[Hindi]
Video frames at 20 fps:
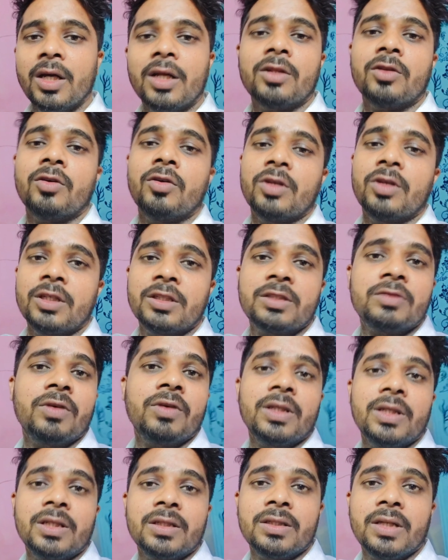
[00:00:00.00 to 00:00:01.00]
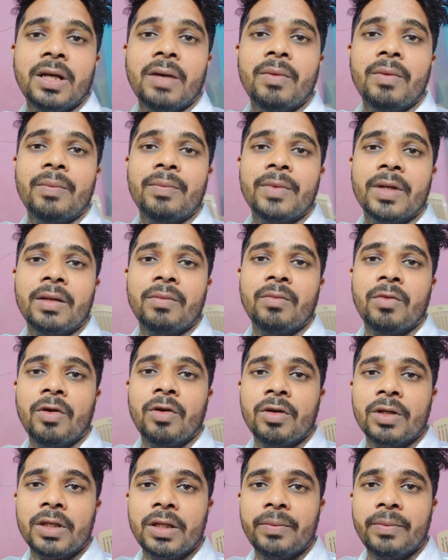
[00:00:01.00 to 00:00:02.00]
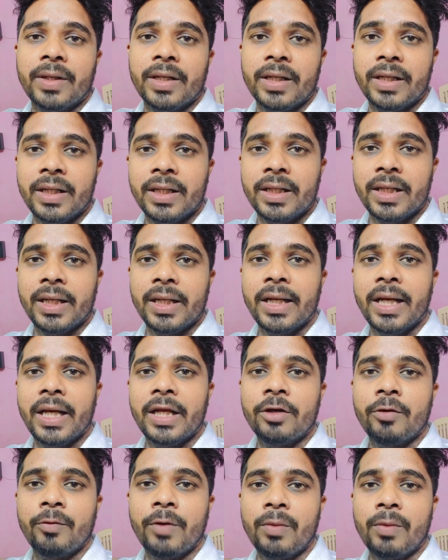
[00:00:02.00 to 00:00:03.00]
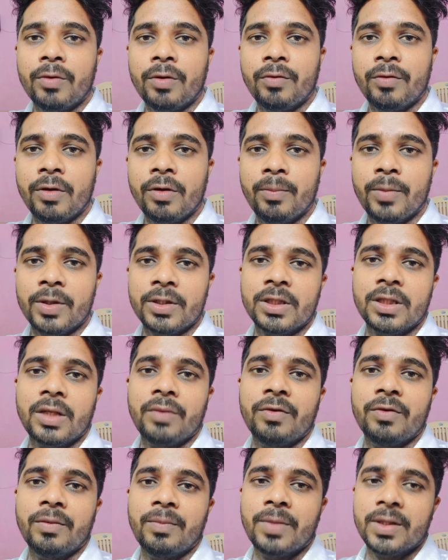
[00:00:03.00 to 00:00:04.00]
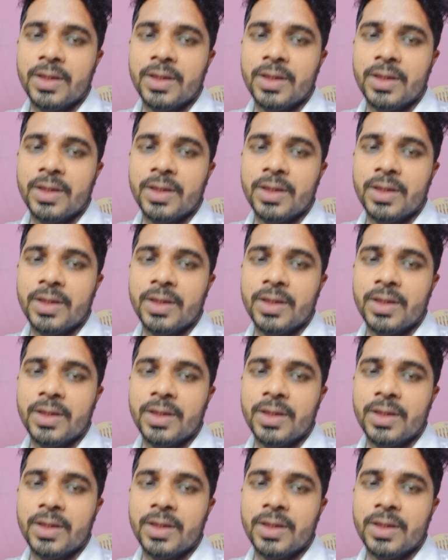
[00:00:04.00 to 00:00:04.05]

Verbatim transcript: तो इस वजह से हम अपना ब्लॉग यहीं पर एंड करें आई होप आपको वीडियो पसंद है वीडियो